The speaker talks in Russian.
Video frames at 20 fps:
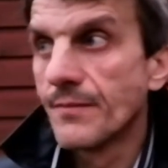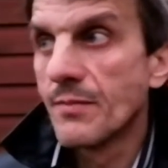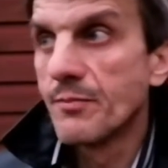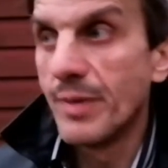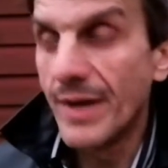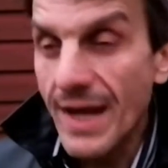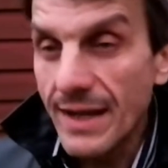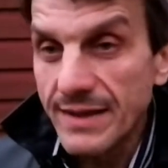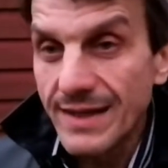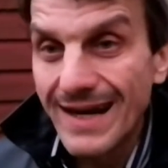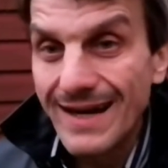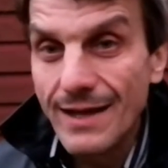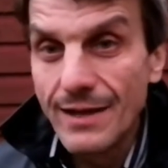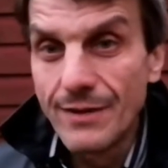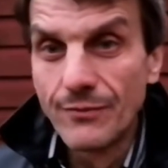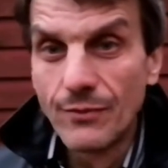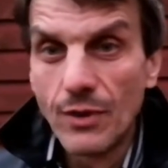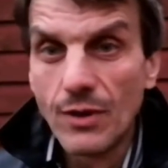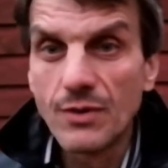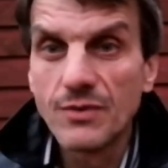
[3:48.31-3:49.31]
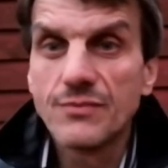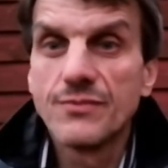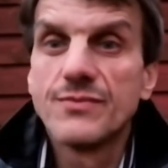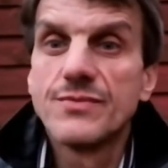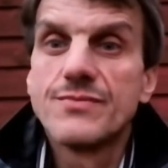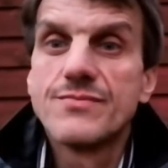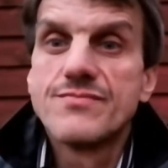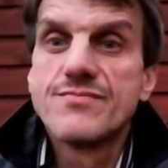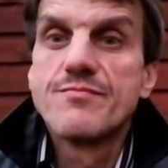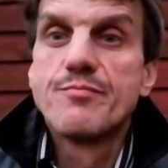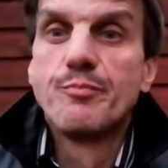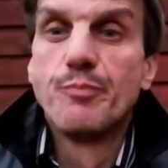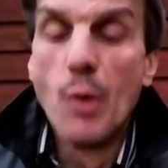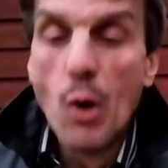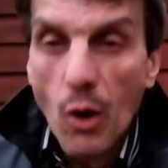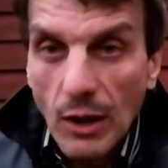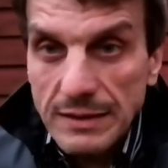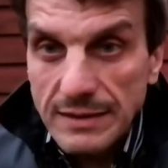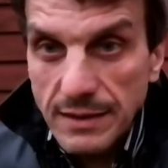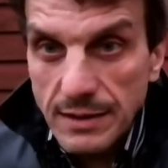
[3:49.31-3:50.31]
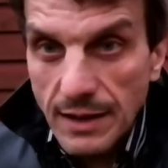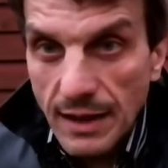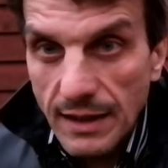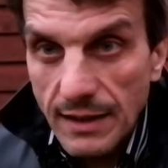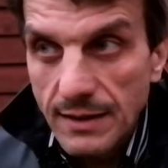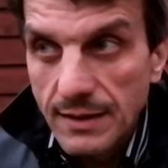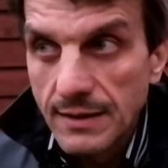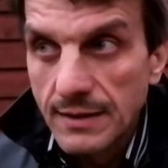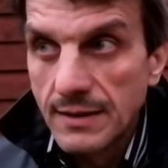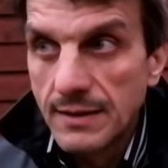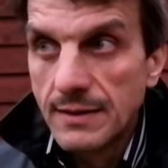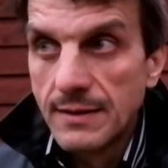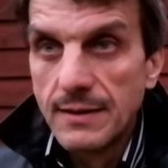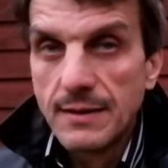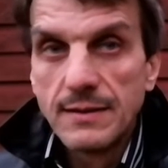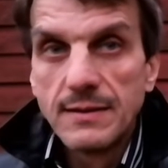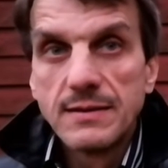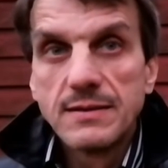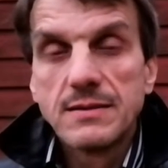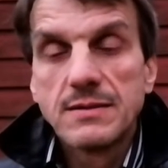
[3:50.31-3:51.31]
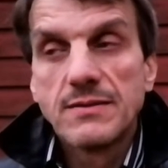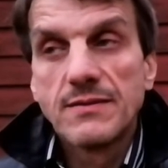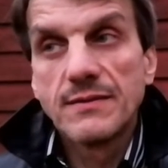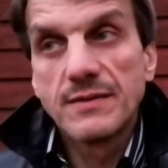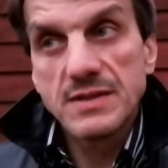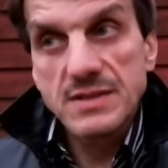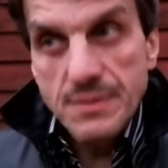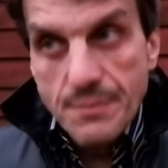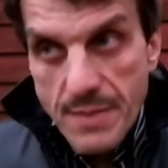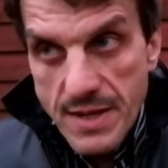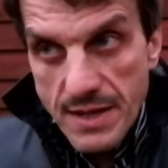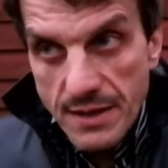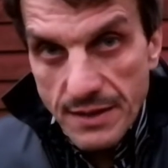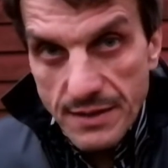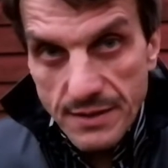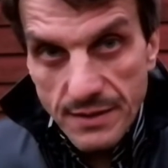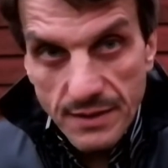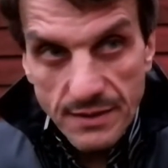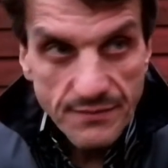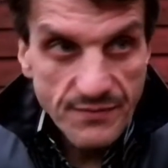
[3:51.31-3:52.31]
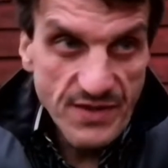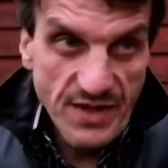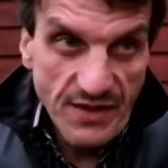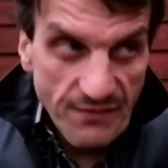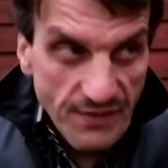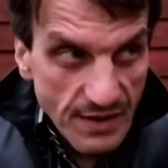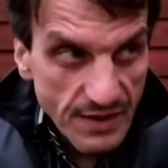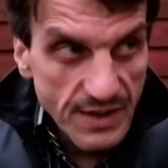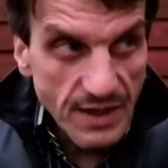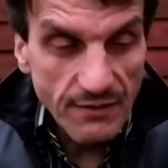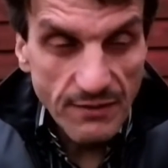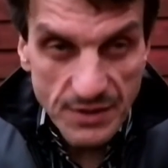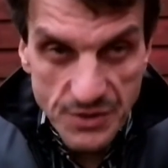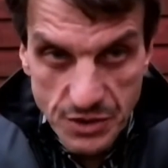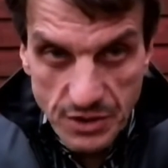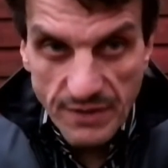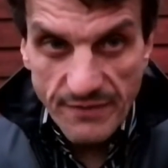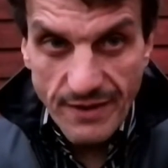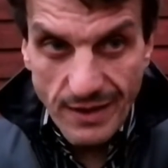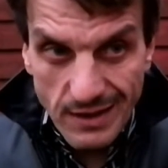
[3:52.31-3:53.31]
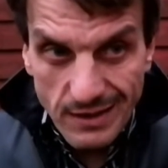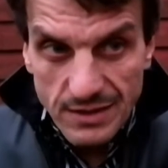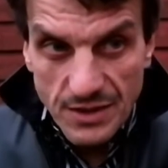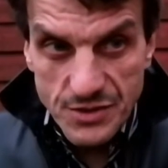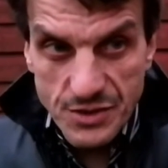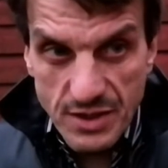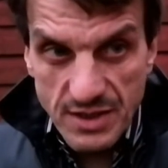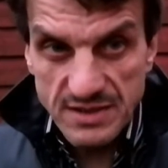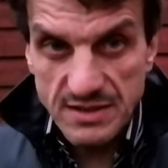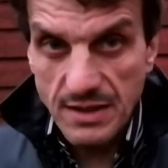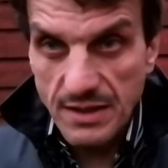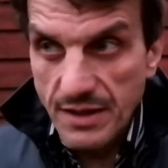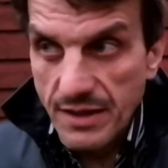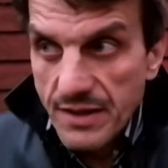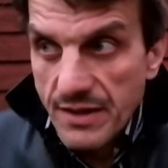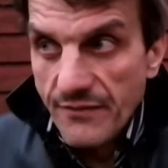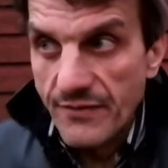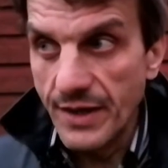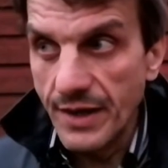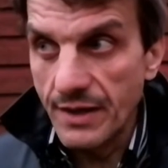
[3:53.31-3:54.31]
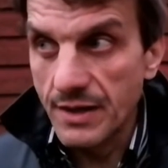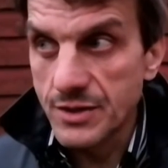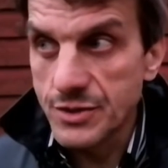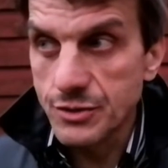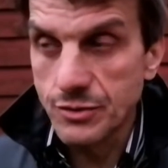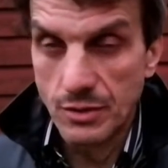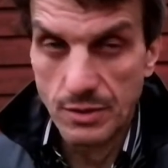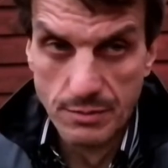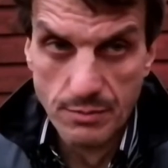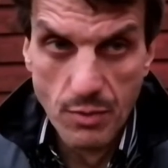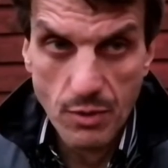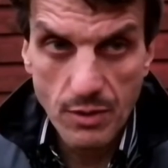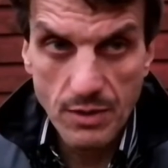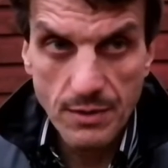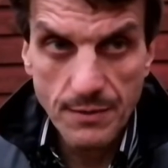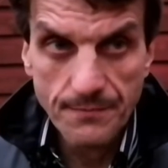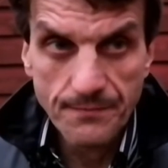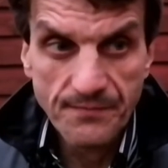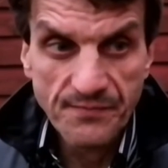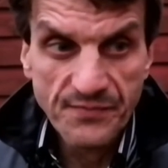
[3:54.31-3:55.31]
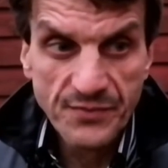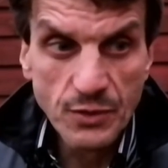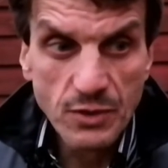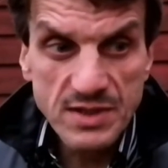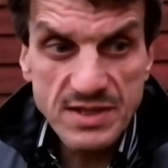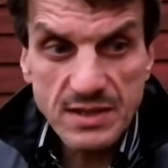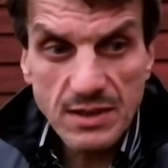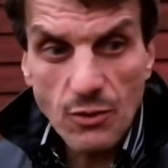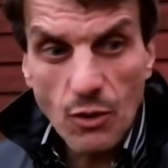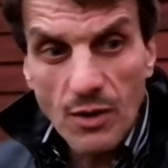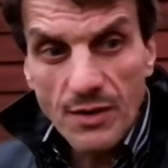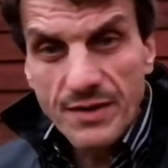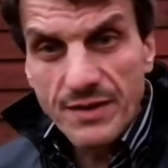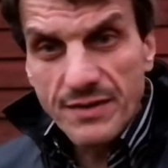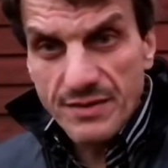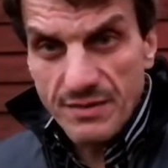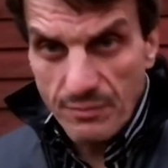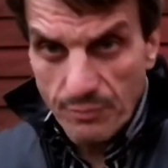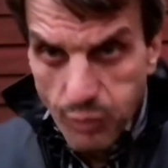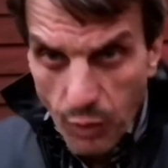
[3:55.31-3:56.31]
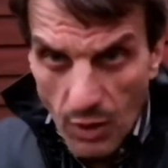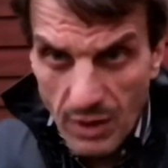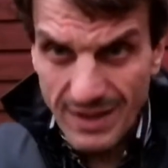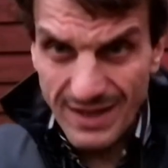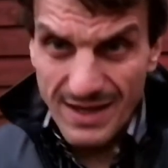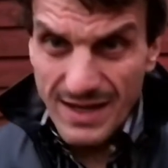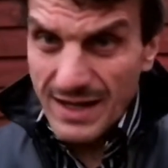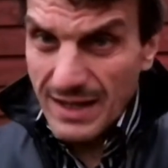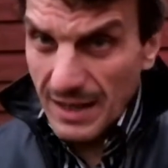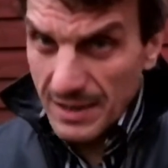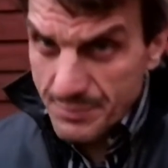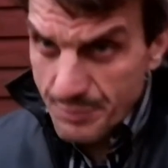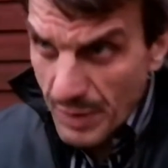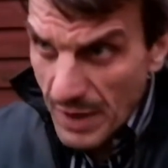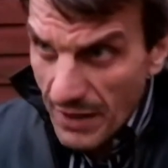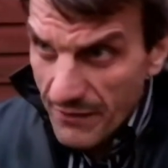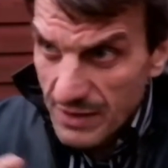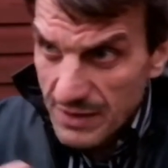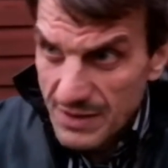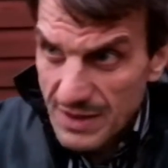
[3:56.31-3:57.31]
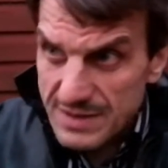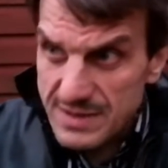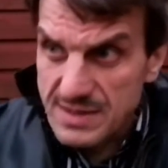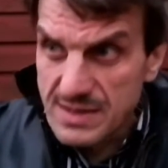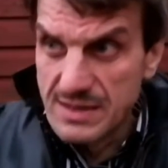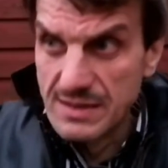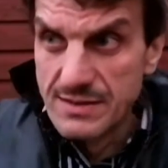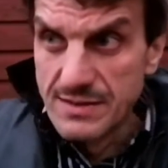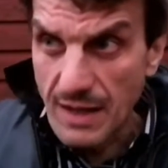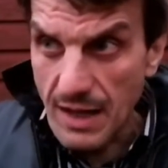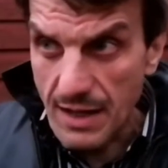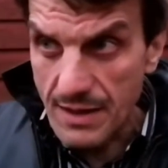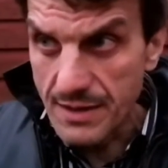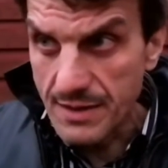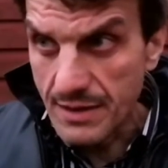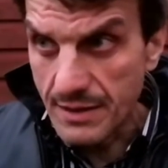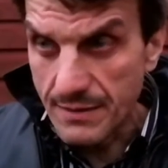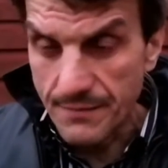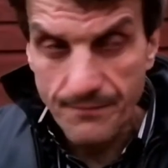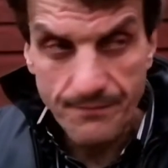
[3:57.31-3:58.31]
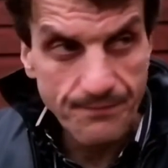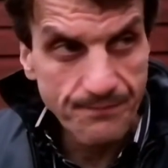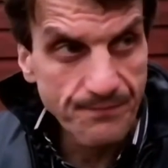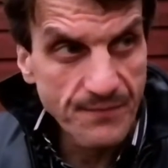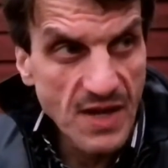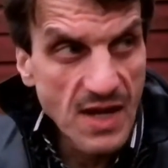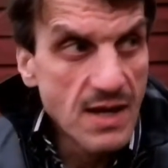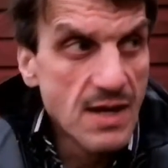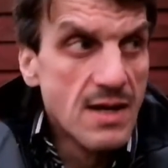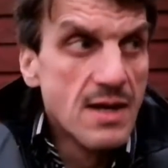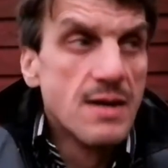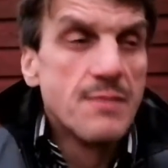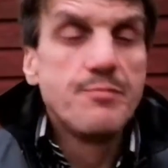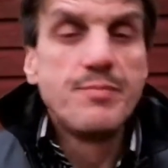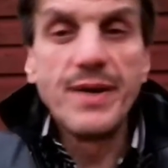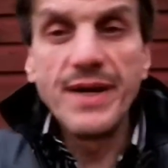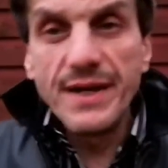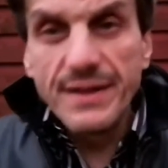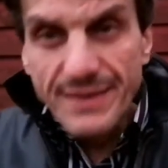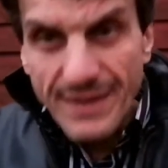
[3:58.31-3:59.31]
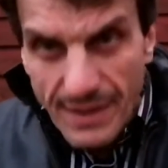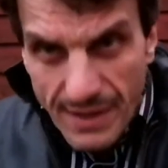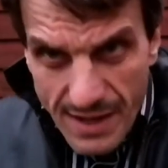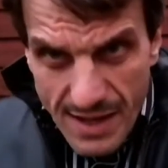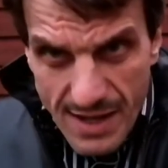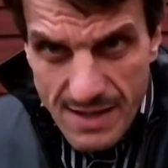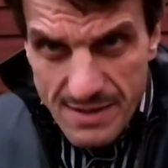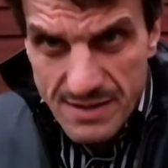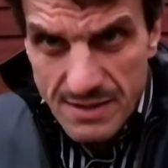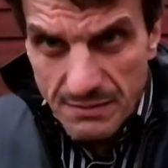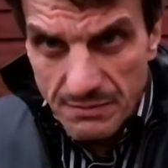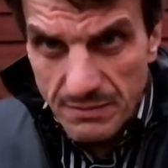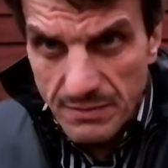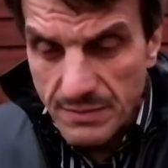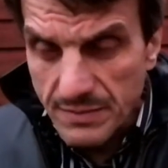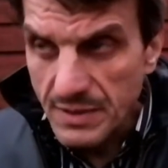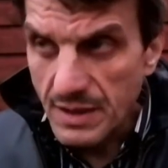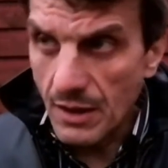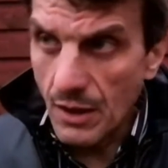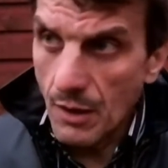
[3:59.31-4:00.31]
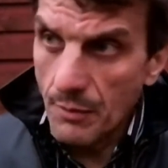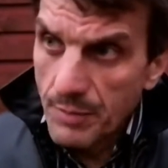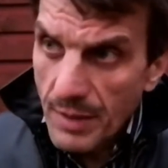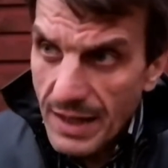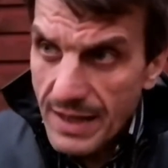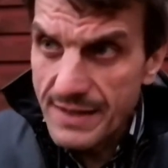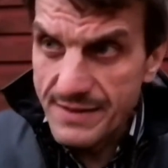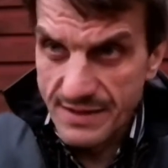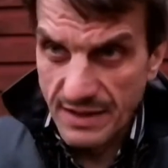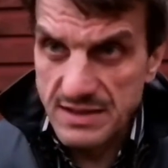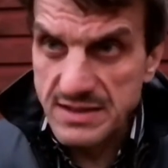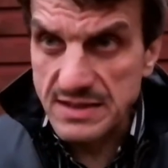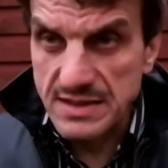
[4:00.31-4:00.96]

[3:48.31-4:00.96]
предали его подло – смерти невинного человека, даже если они не верили, что он Бог. То есть он, Бог их отправил на скитание. Перед этим, об этих